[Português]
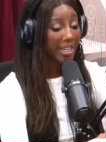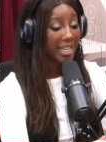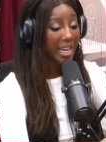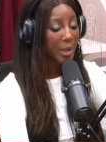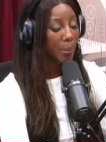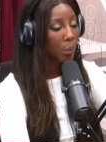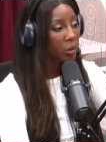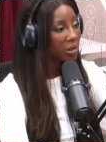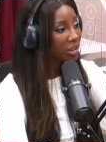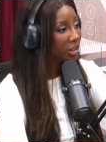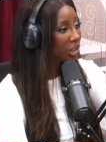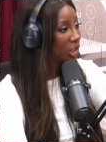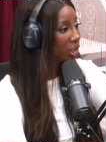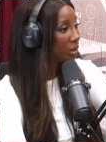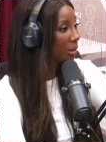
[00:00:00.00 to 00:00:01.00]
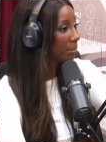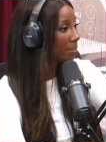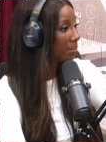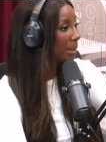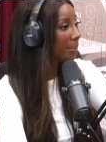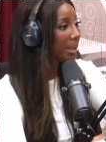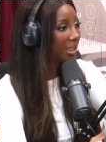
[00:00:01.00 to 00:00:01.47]
E aí muita gente
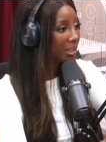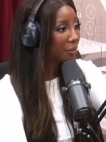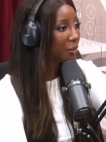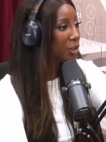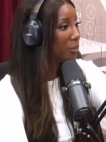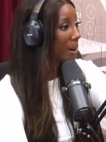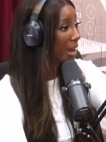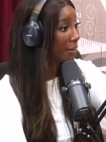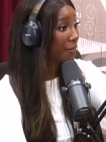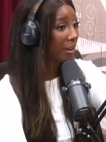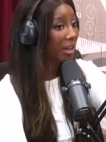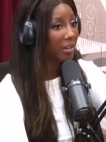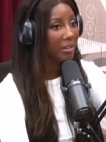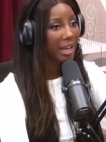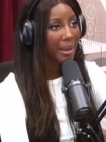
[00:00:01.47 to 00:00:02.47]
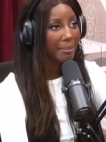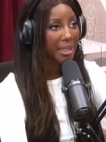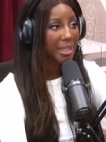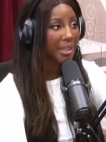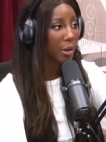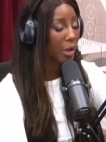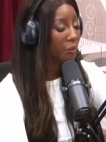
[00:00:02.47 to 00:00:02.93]
me manda feedback falando:
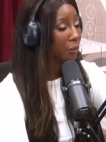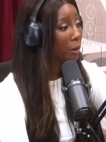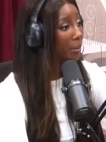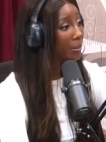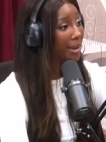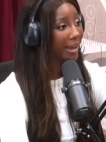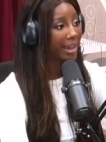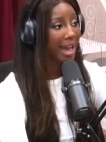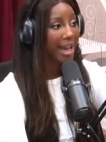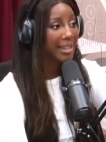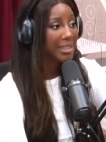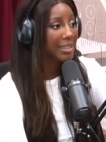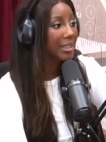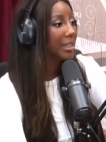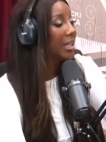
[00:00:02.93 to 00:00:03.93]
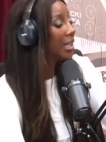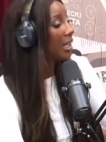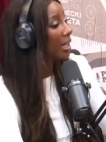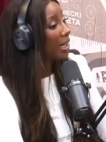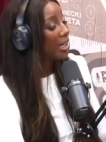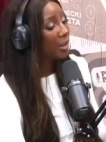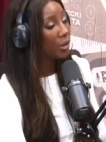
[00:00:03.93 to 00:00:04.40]
Camila, eu reformei minha casa
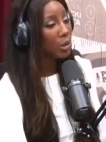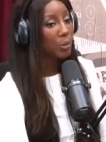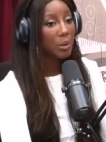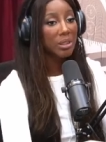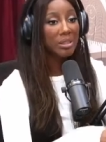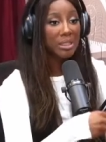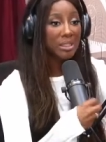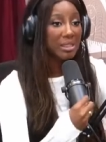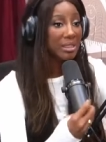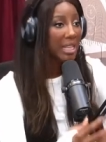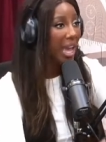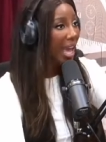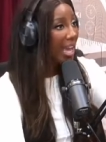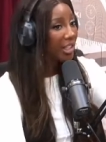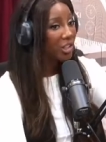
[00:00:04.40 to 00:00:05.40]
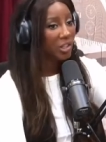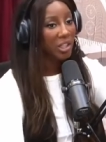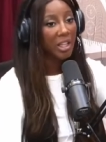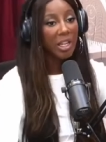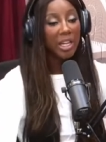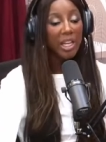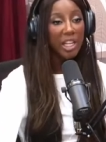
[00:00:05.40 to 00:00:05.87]
em
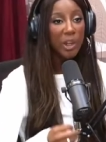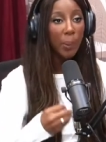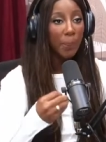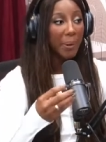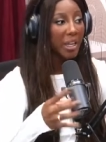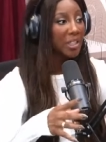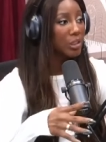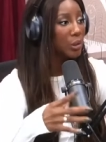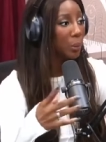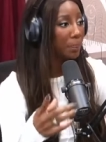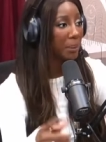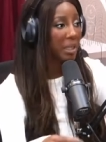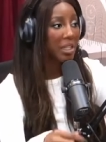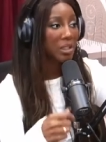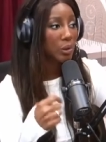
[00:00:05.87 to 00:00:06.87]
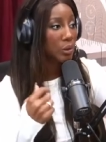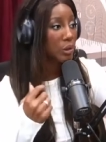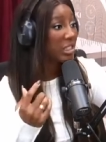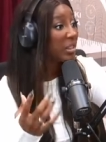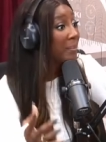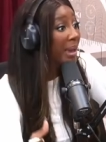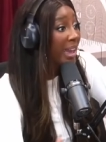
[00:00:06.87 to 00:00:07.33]
2017 e o preço do piso, do
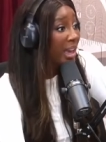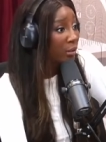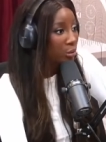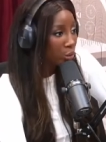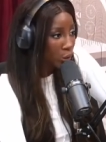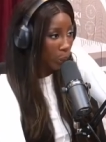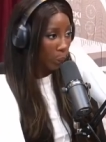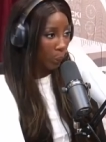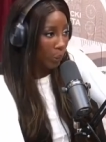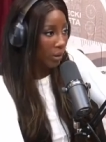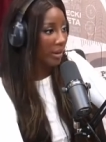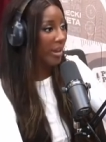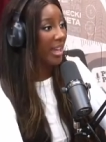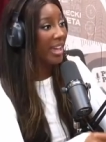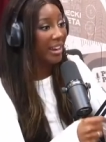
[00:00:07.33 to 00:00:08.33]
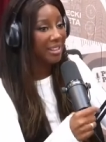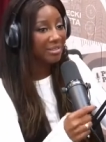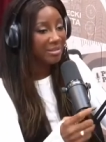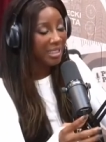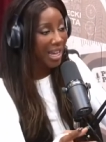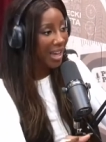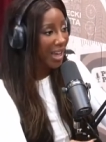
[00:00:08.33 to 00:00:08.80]
cimento, era Nossa.
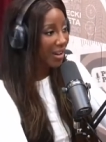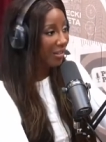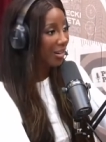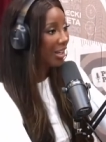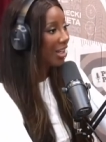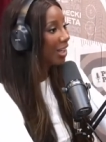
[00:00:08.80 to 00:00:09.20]
tal.